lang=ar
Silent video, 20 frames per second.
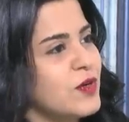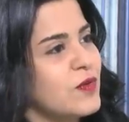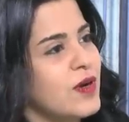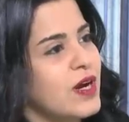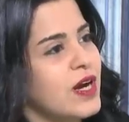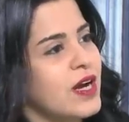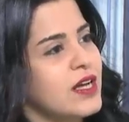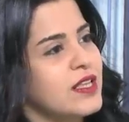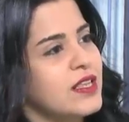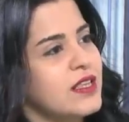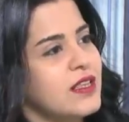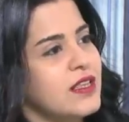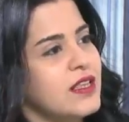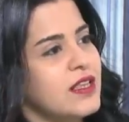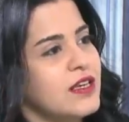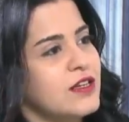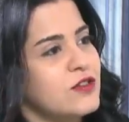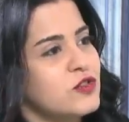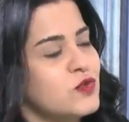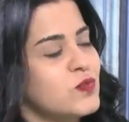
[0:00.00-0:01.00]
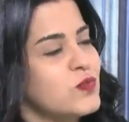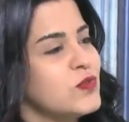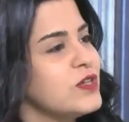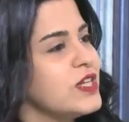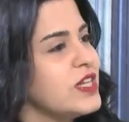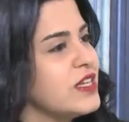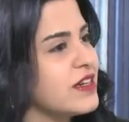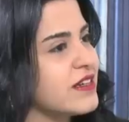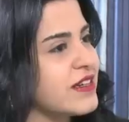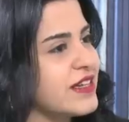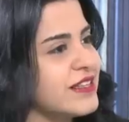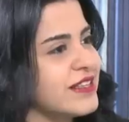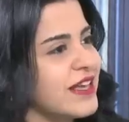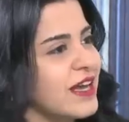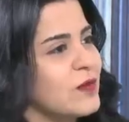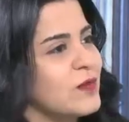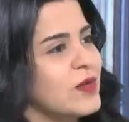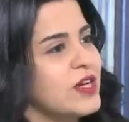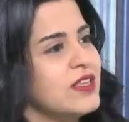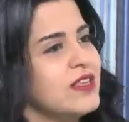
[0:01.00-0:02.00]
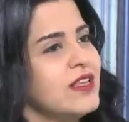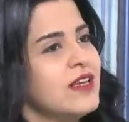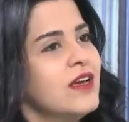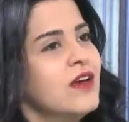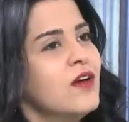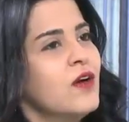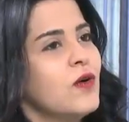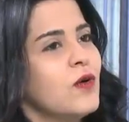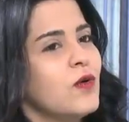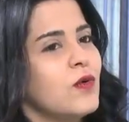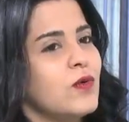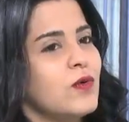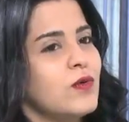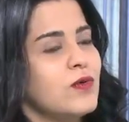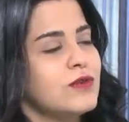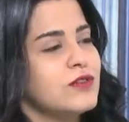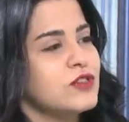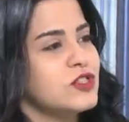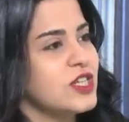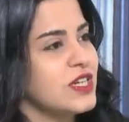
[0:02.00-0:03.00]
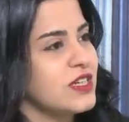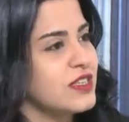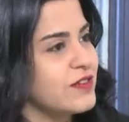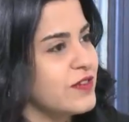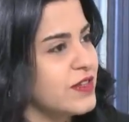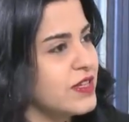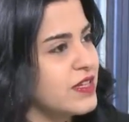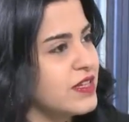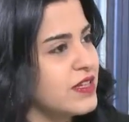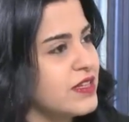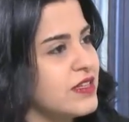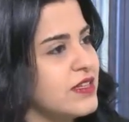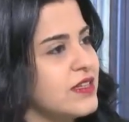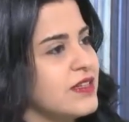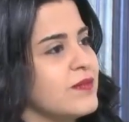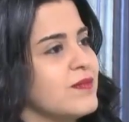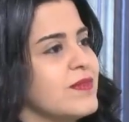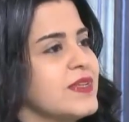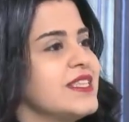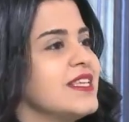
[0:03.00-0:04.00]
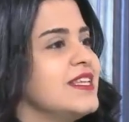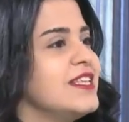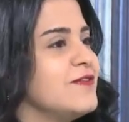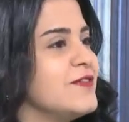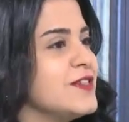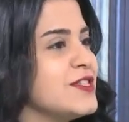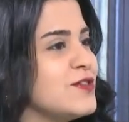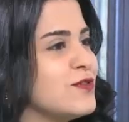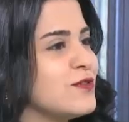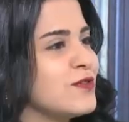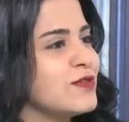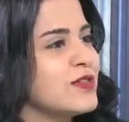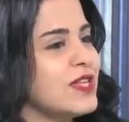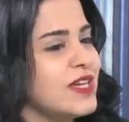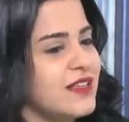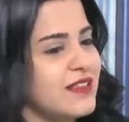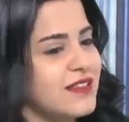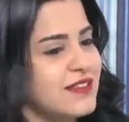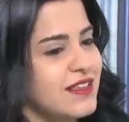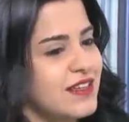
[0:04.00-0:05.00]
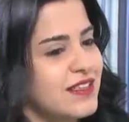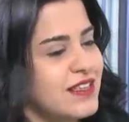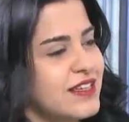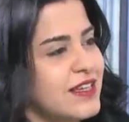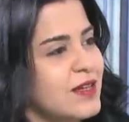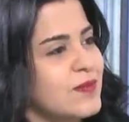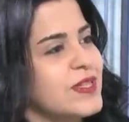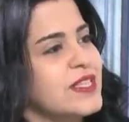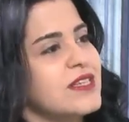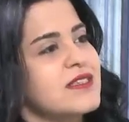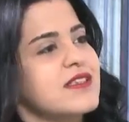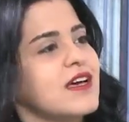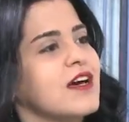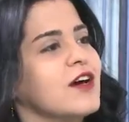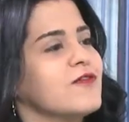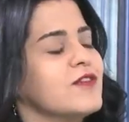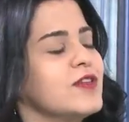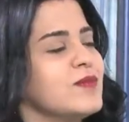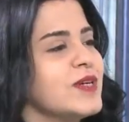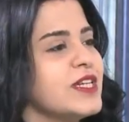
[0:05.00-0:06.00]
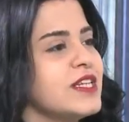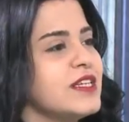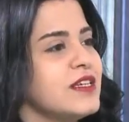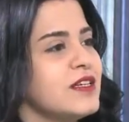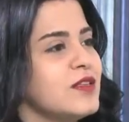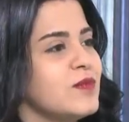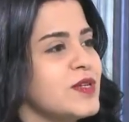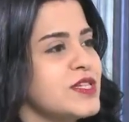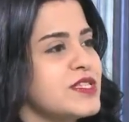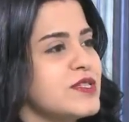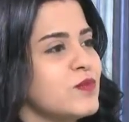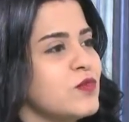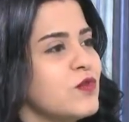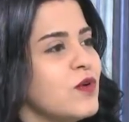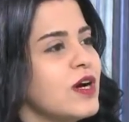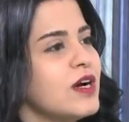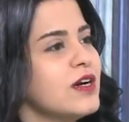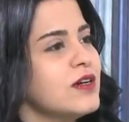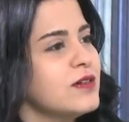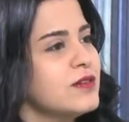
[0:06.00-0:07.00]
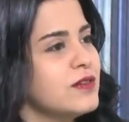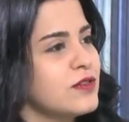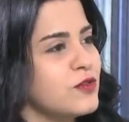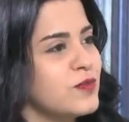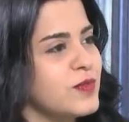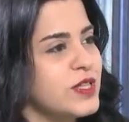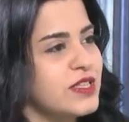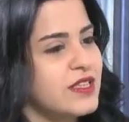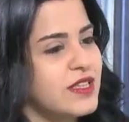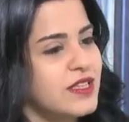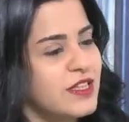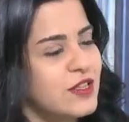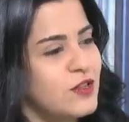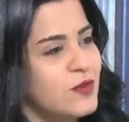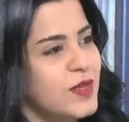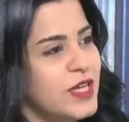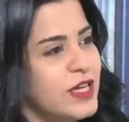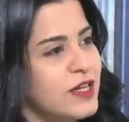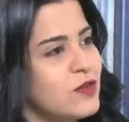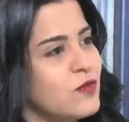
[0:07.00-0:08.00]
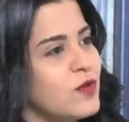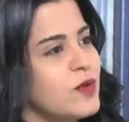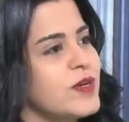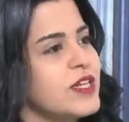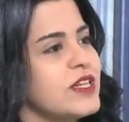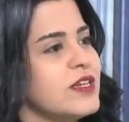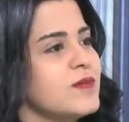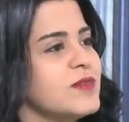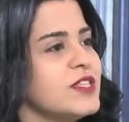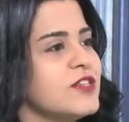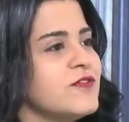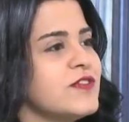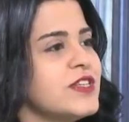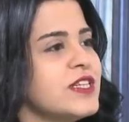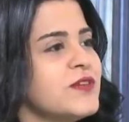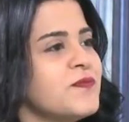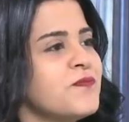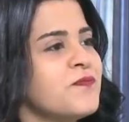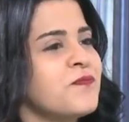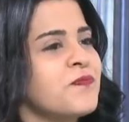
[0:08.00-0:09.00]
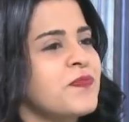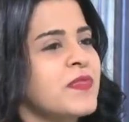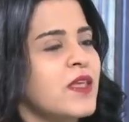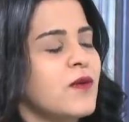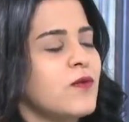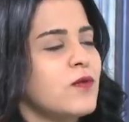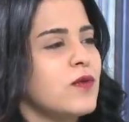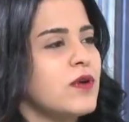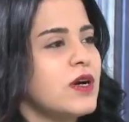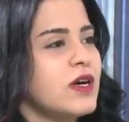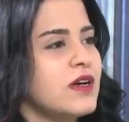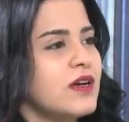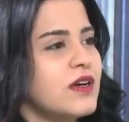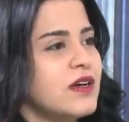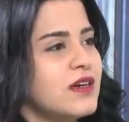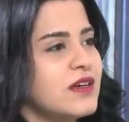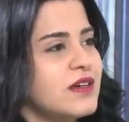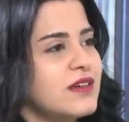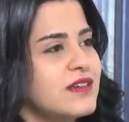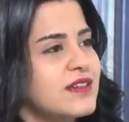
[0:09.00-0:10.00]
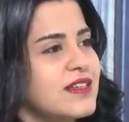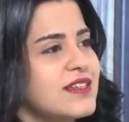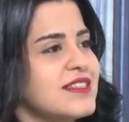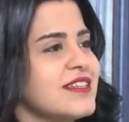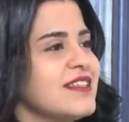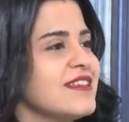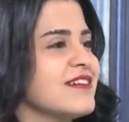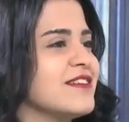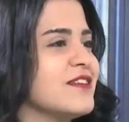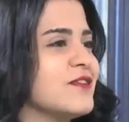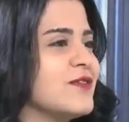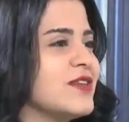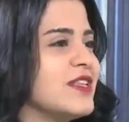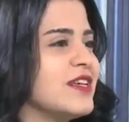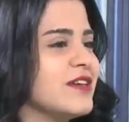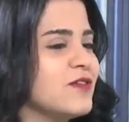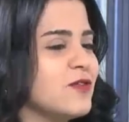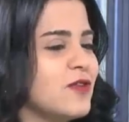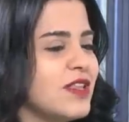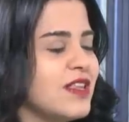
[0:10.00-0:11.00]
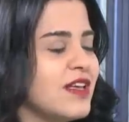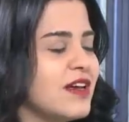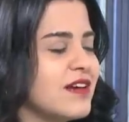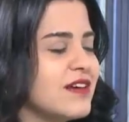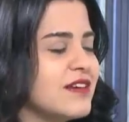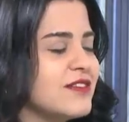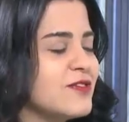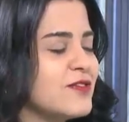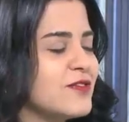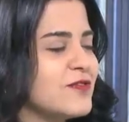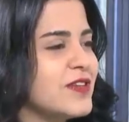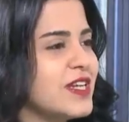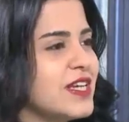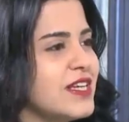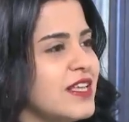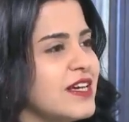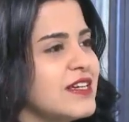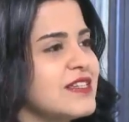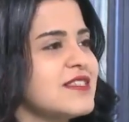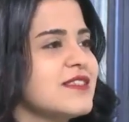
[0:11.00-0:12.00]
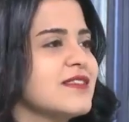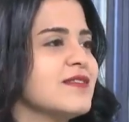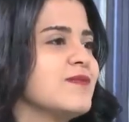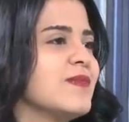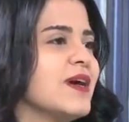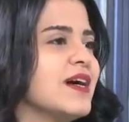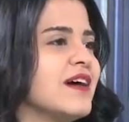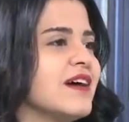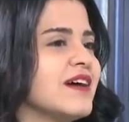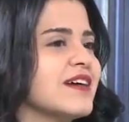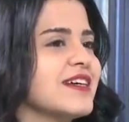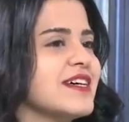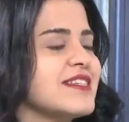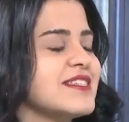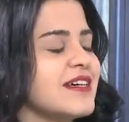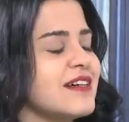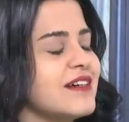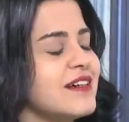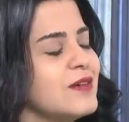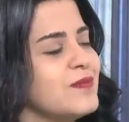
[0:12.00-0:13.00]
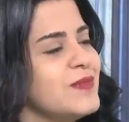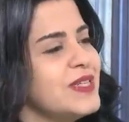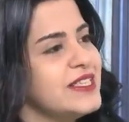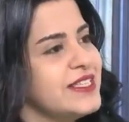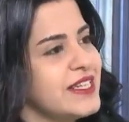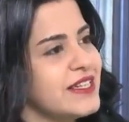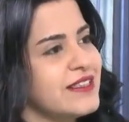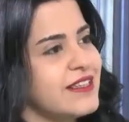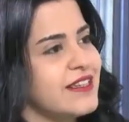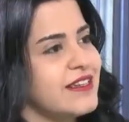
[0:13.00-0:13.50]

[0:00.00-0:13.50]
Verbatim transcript: موقع الجمهورية كان عمل ورجعت آه، بالتلفزيون نقلت على كمان الصحافة المرئية المسموعة ضمن تيلي المير ومريم تي في وكذا كذا ولايك وهلا انه فريلانس مع كذا ميديا